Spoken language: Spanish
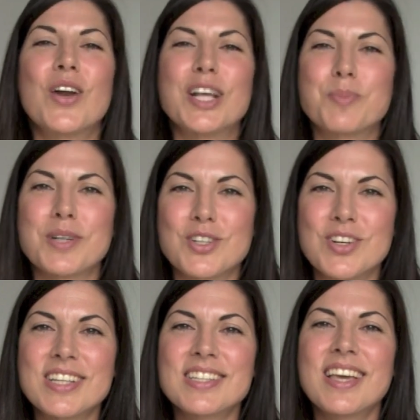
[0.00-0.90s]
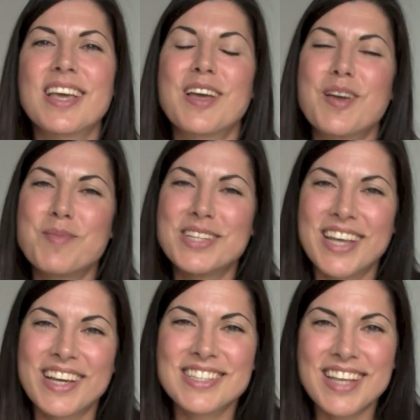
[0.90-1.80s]
O las personas que me
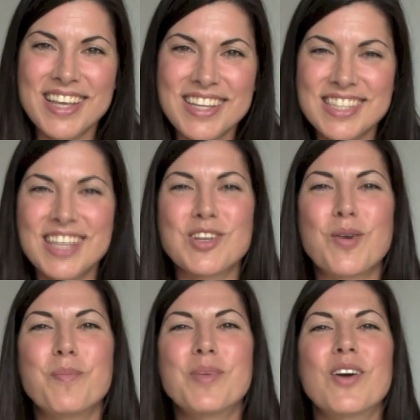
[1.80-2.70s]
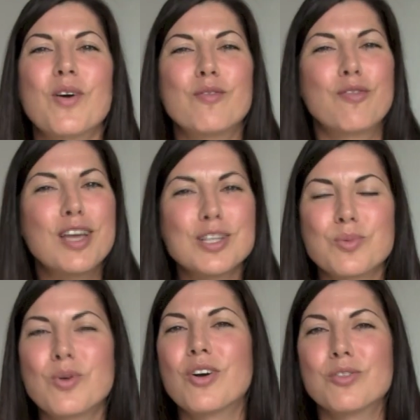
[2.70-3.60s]
seguís ahí, estáis conmigo en
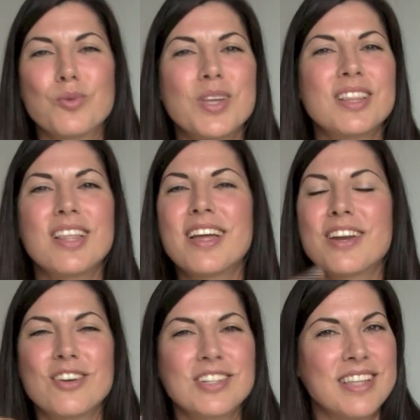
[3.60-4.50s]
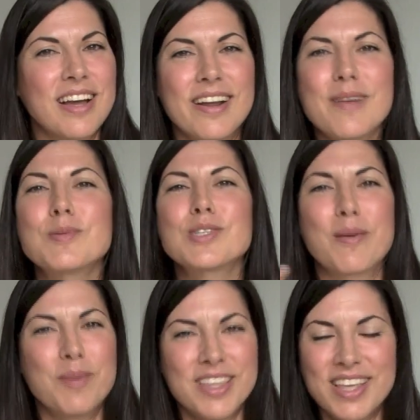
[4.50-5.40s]
Facebook, en Twitter en Instagram, pues
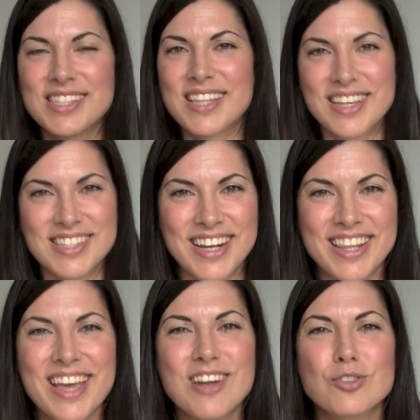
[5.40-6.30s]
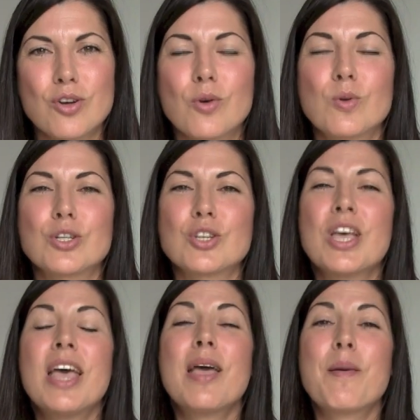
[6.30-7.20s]
también ya estáis al día de los concursos.
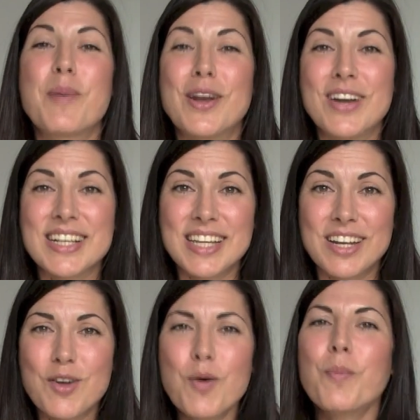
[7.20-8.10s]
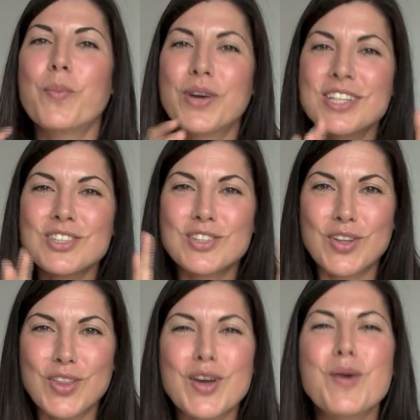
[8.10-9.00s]
Pero las que no, pues os
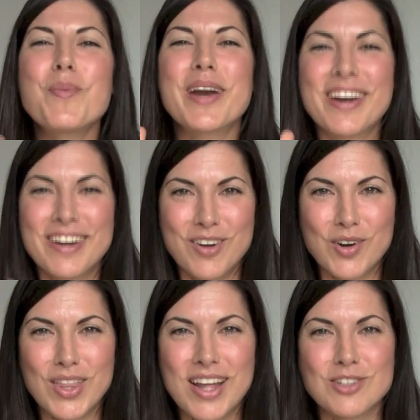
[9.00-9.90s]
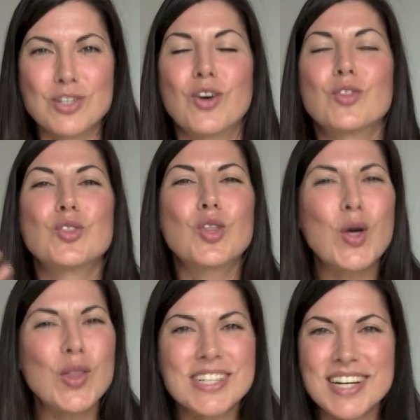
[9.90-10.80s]
lo digo para recordároslo.
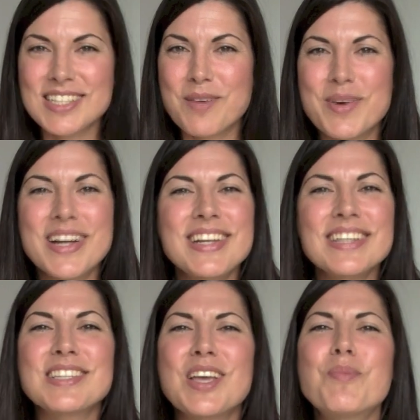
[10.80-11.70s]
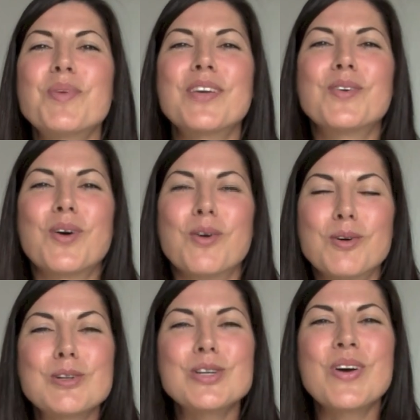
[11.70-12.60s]
Todas las semanas siempre hay un
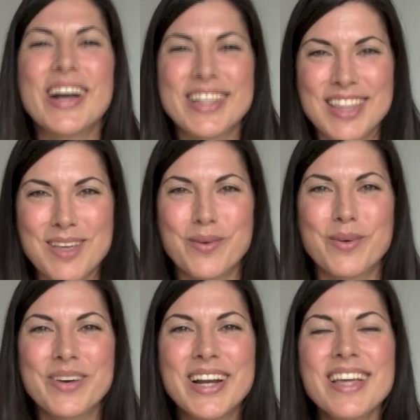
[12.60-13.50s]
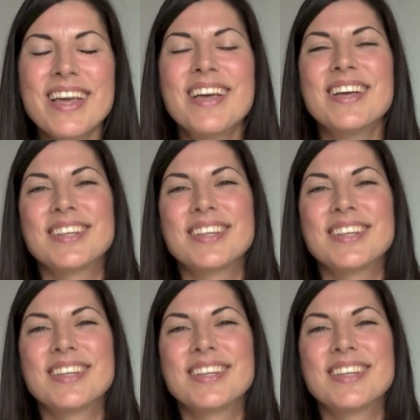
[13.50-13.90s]
concurso activo, ¿vale?